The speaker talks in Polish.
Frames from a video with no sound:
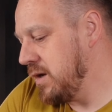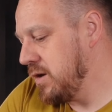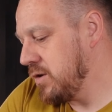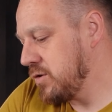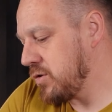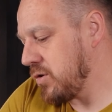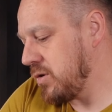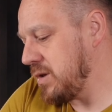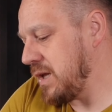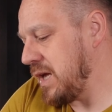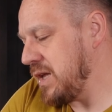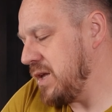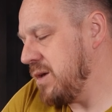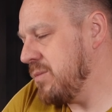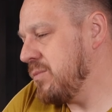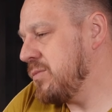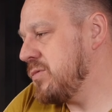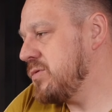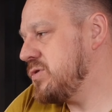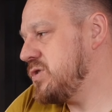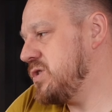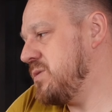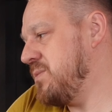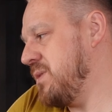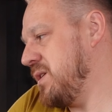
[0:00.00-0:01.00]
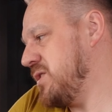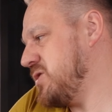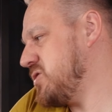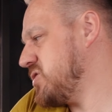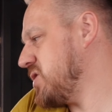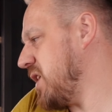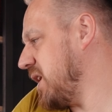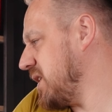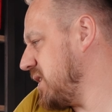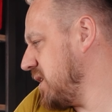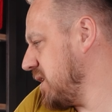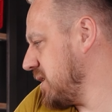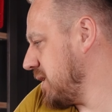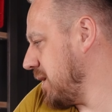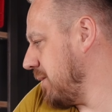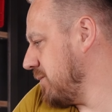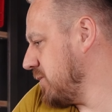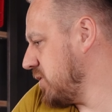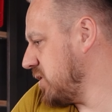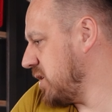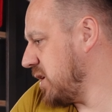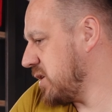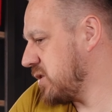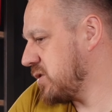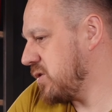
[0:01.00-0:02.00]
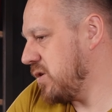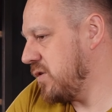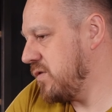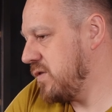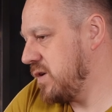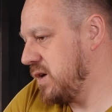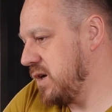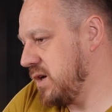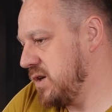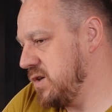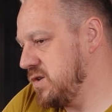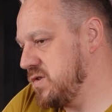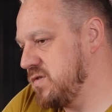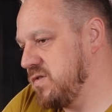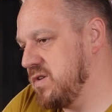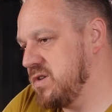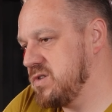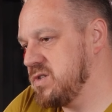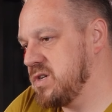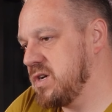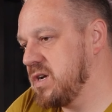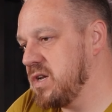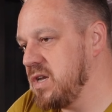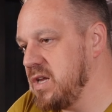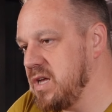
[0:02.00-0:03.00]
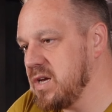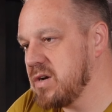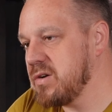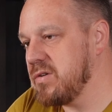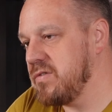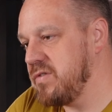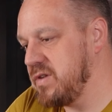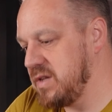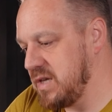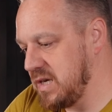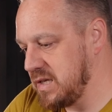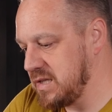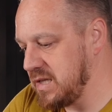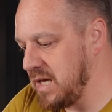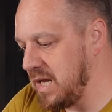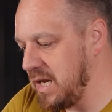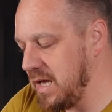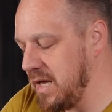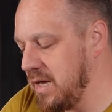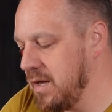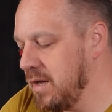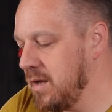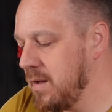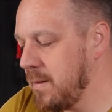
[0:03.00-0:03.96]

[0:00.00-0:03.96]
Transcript: to ona nie musi mieć żadnych tam dodatkowych jakichś, wiecie, klików i tak dalej,